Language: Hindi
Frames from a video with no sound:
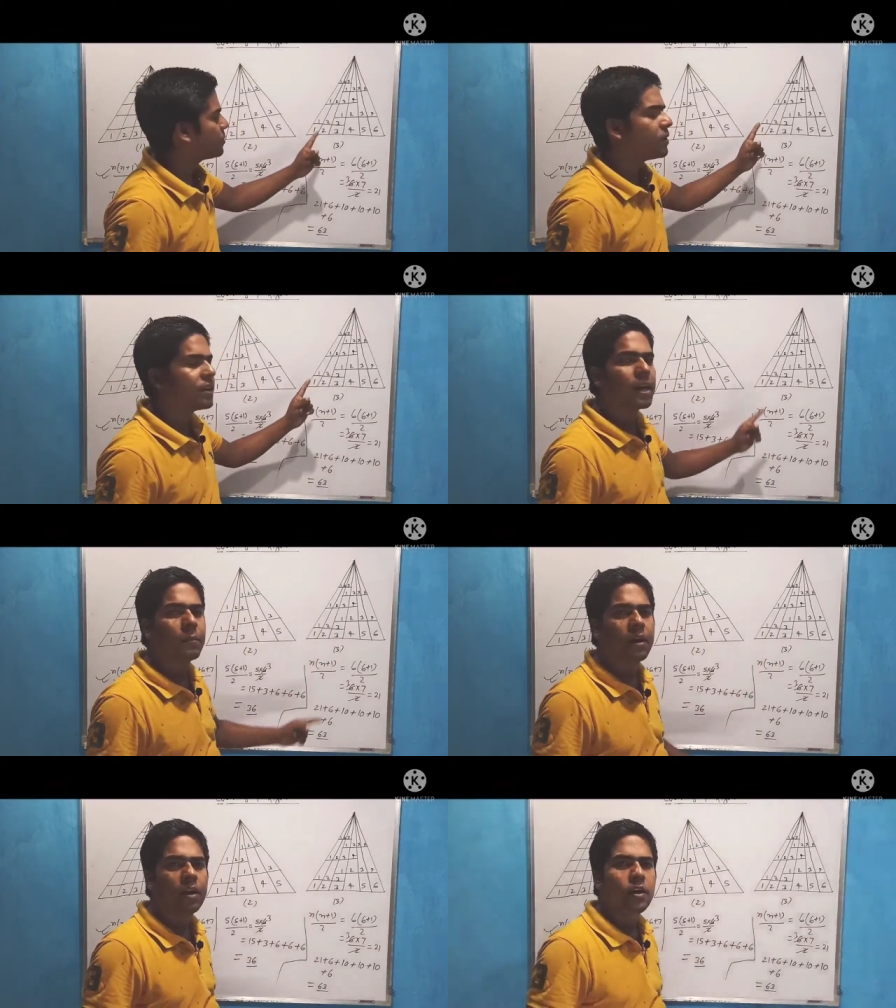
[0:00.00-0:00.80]
इस फिगर
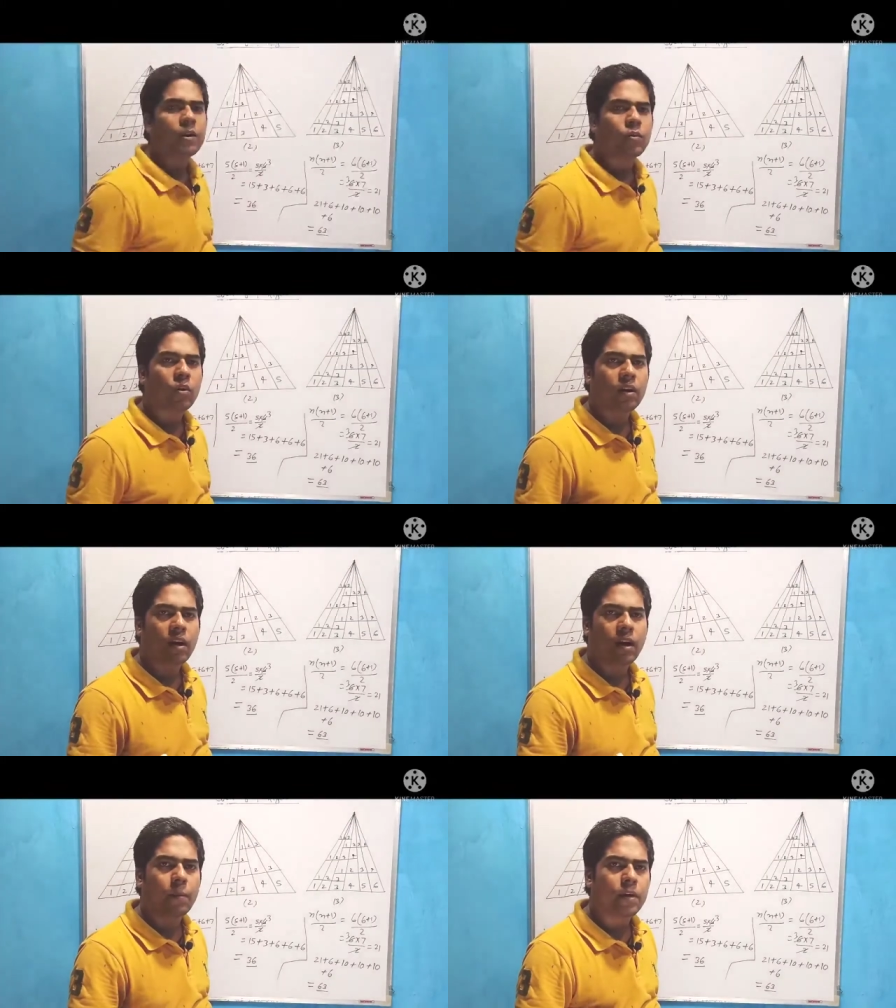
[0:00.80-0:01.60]
में
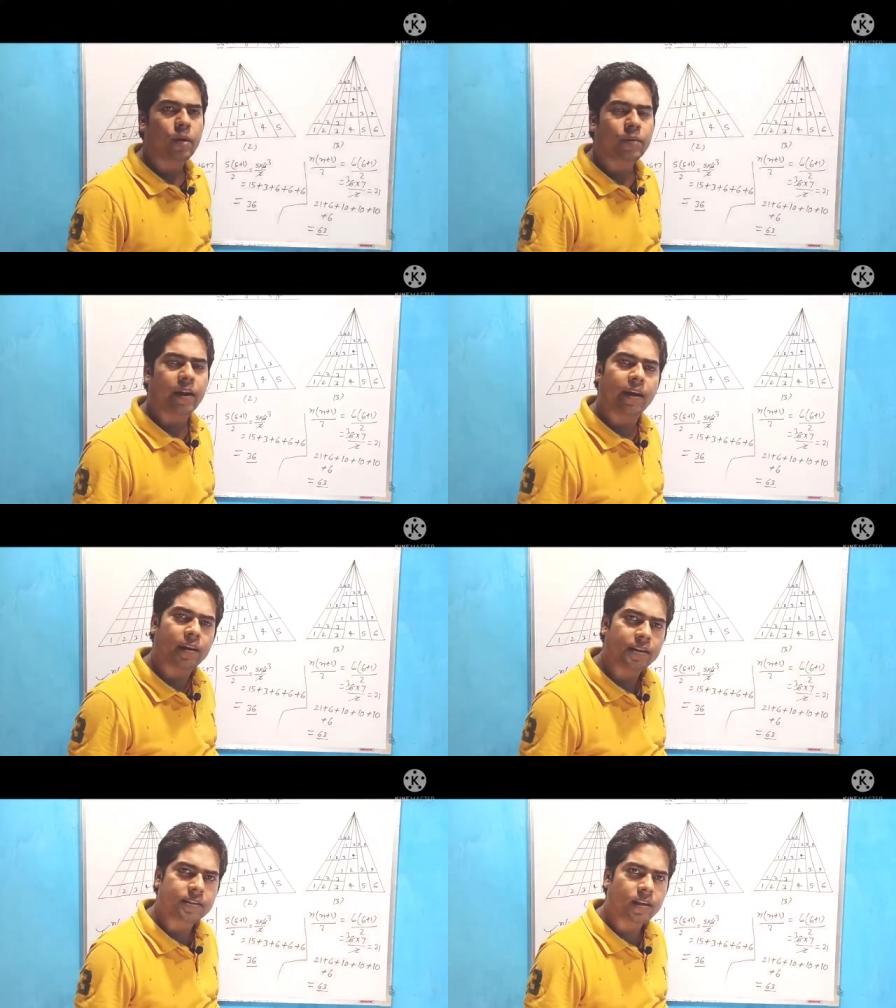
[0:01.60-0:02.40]
टोटल नंबर ऑफ
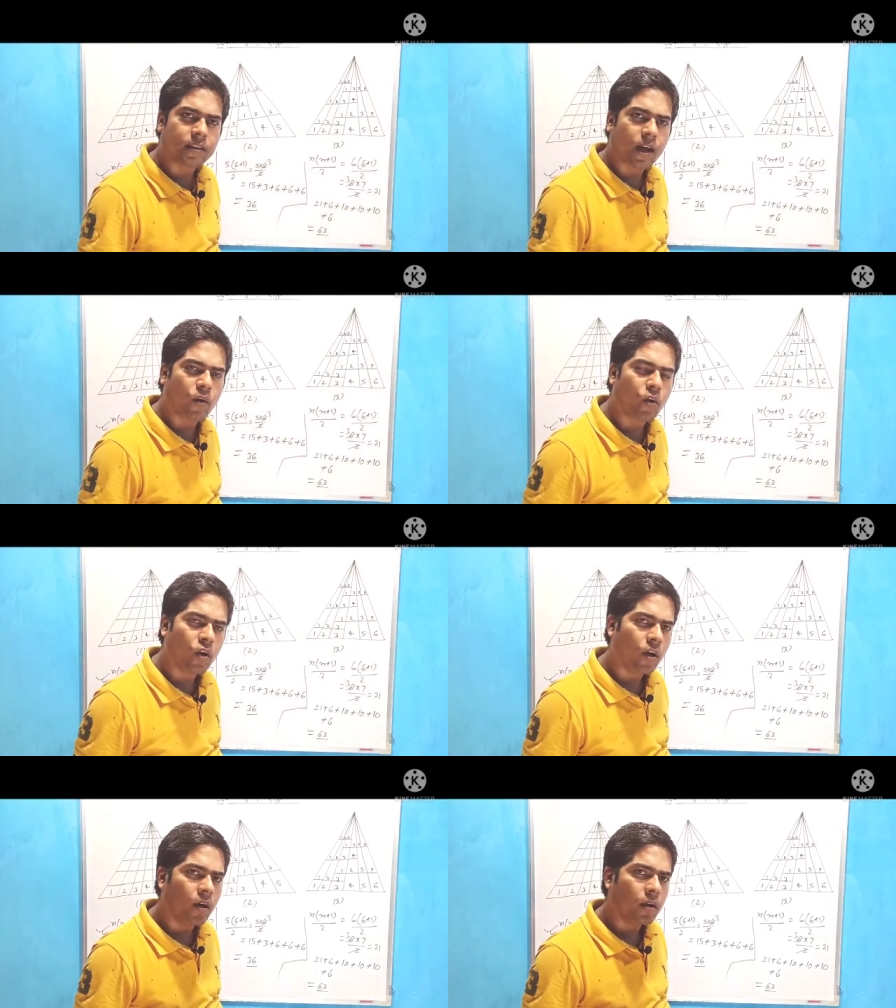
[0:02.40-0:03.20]
ट्रेंगल की संख्या को
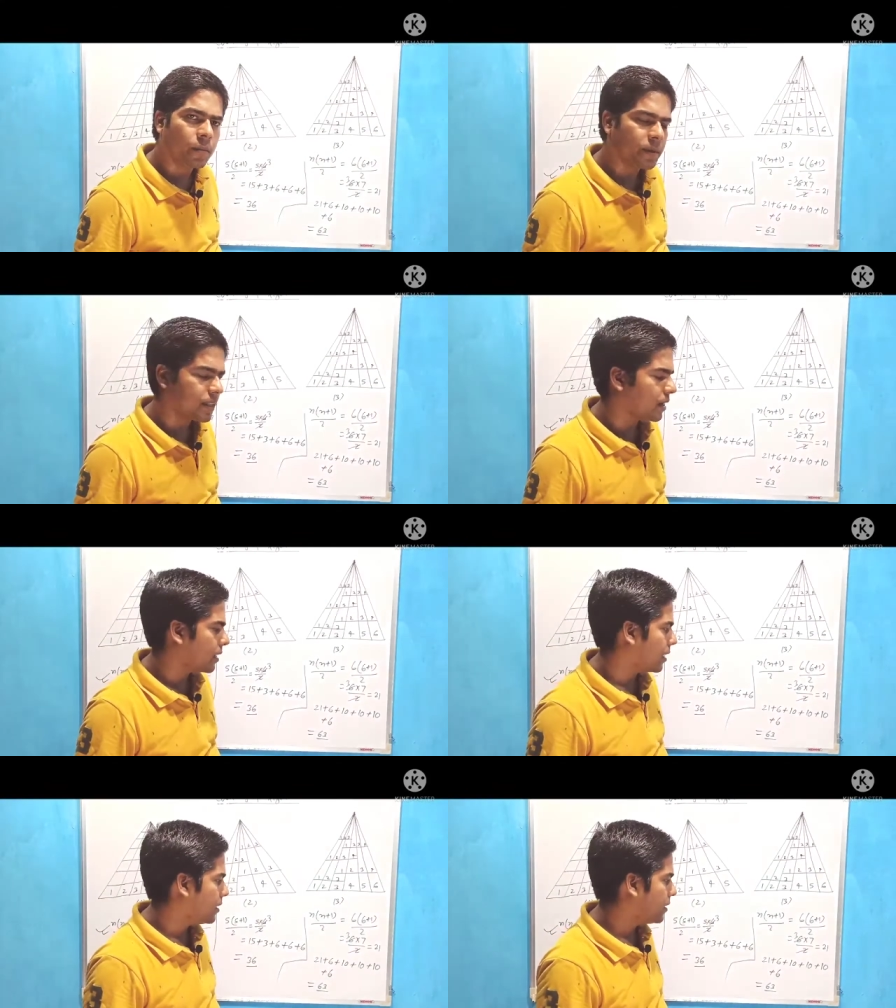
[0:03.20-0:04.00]
पता
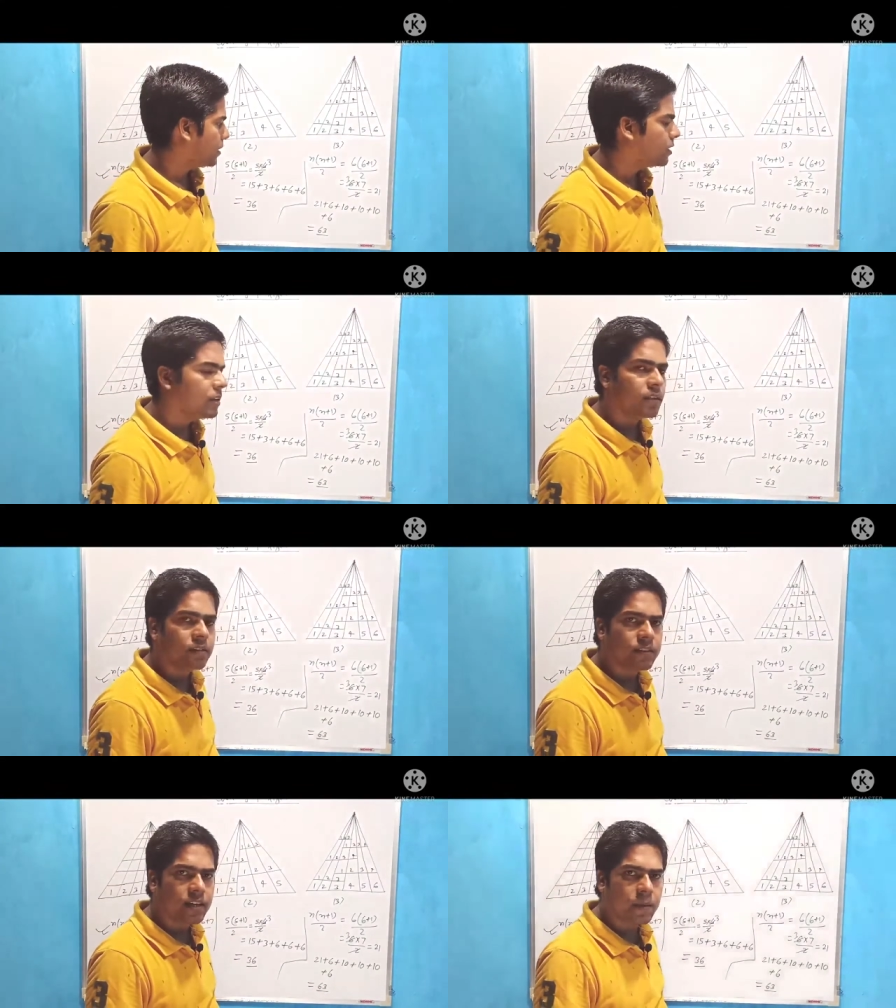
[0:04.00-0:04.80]
कर लिए
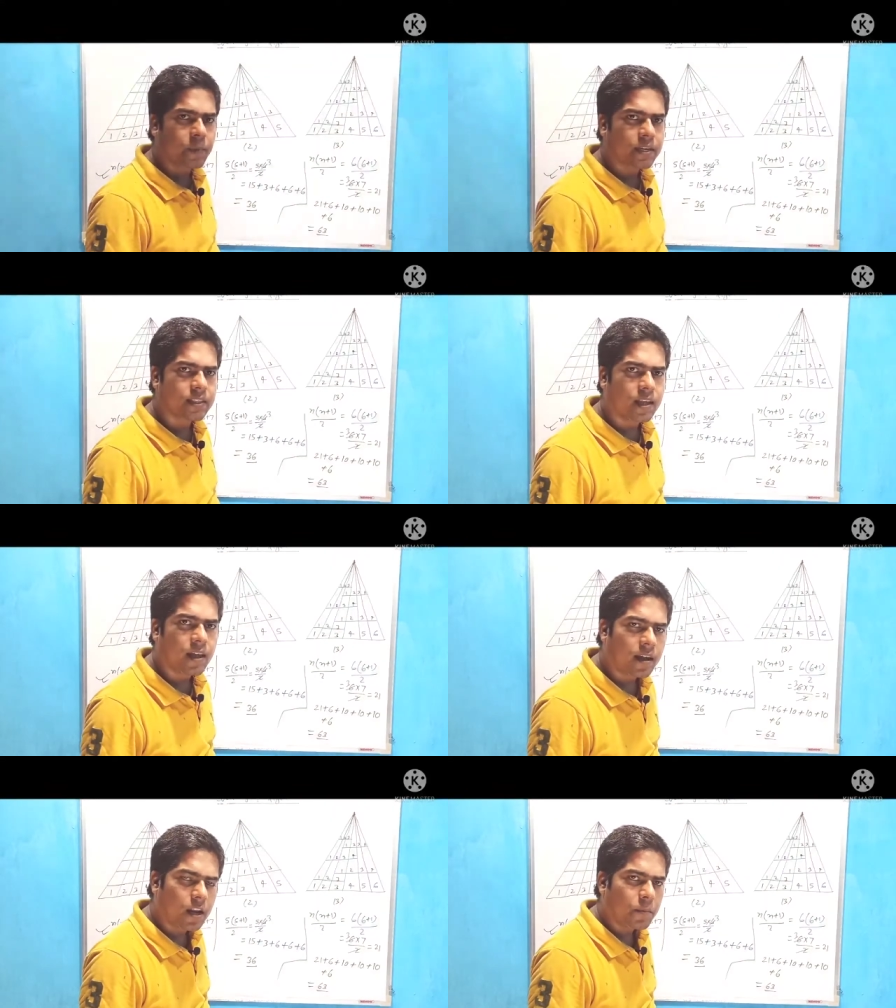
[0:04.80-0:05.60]
चलिए बढ़ते
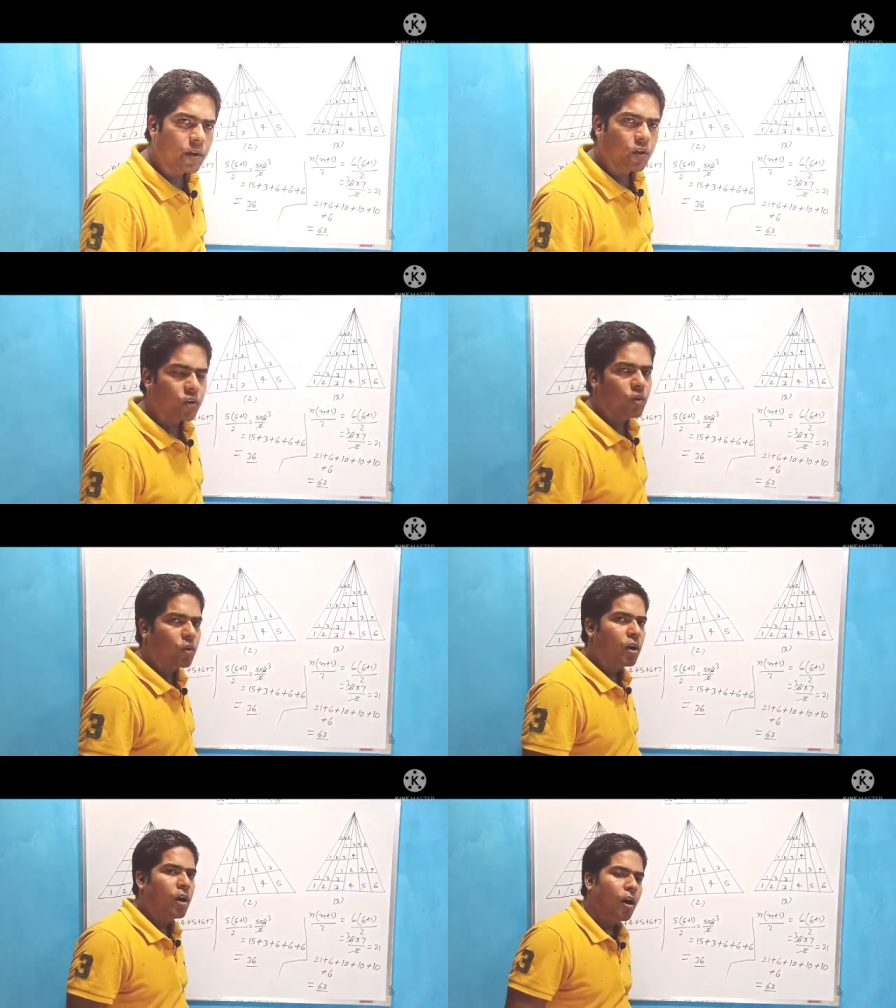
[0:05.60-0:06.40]
अगले फिगर की
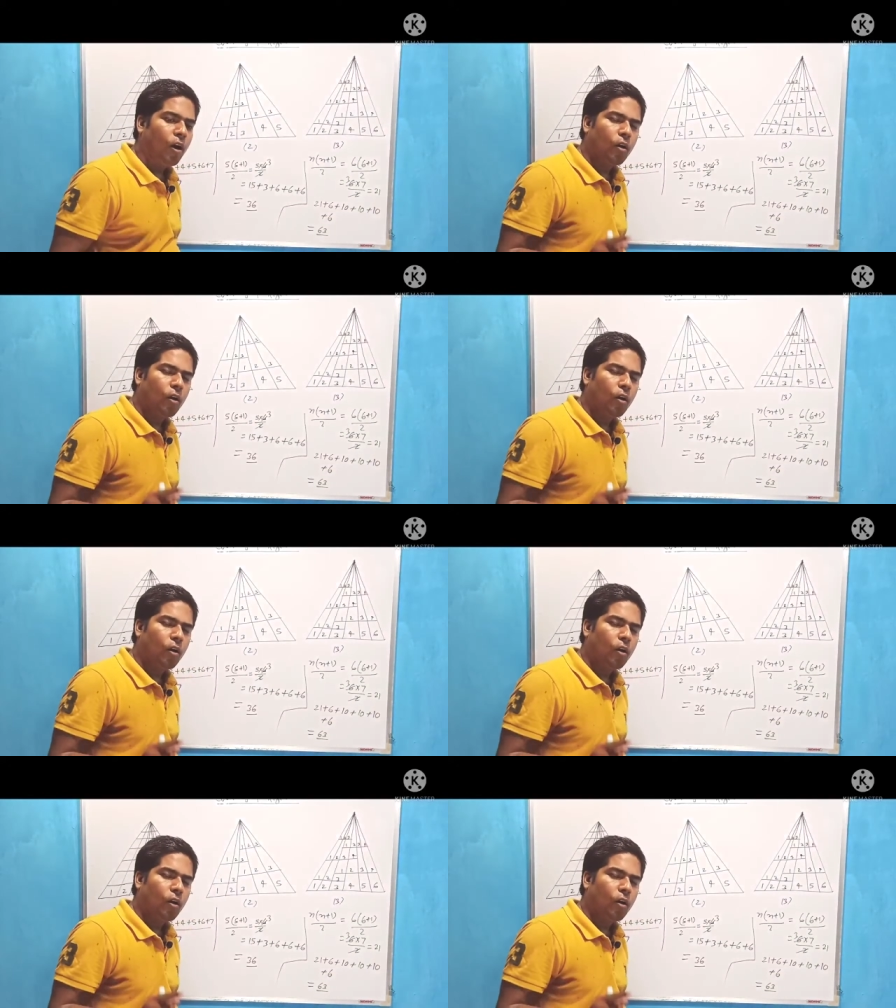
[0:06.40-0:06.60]
ओर और,